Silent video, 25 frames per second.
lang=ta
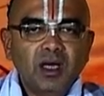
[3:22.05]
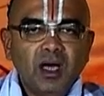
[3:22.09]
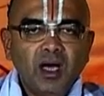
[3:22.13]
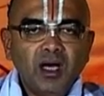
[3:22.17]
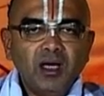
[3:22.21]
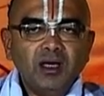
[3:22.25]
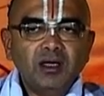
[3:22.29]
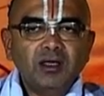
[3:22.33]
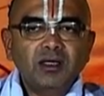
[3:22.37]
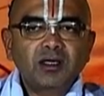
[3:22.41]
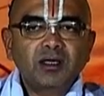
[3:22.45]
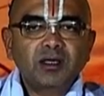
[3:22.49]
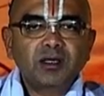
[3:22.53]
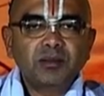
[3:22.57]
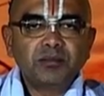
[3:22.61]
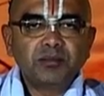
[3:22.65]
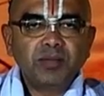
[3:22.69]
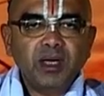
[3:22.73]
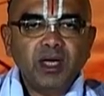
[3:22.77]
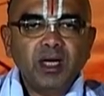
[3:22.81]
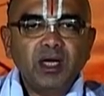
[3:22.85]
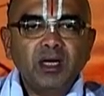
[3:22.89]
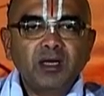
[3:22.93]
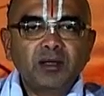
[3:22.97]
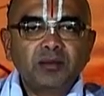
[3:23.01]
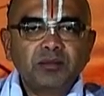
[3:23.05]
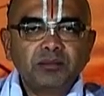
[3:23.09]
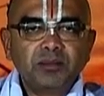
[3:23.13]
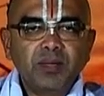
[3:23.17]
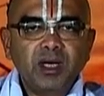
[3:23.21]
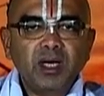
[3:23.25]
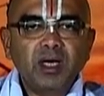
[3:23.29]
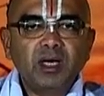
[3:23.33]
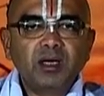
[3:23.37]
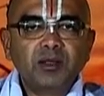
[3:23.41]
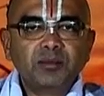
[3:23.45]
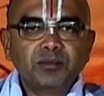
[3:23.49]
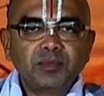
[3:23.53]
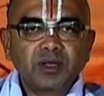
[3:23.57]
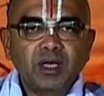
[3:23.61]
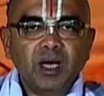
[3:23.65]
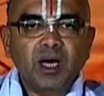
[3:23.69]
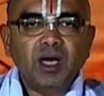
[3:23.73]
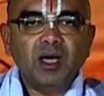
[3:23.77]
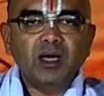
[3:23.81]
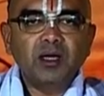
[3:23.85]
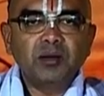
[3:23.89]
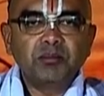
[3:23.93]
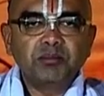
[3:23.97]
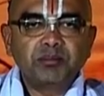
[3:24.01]
யாருக்கு மேலும் மேலும்
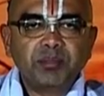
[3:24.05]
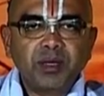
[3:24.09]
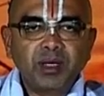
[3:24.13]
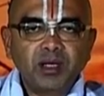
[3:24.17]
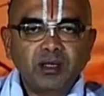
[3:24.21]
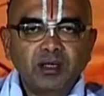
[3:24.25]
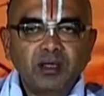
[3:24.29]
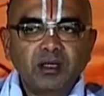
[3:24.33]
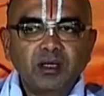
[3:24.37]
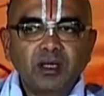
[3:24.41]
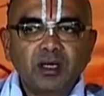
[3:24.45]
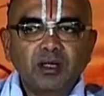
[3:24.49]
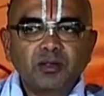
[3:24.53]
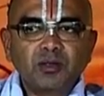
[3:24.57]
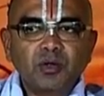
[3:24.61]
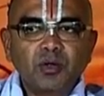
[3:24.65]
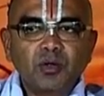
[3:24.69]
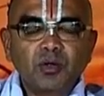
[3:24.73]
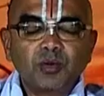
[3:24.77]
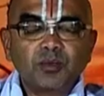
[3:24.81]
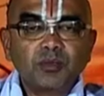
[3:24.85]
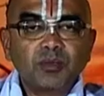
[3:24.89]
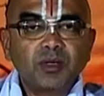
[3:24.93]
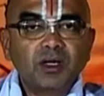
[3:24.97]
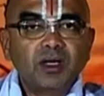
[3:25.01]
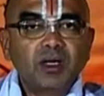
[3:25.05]
ஞானம் பெருகுகிறதோ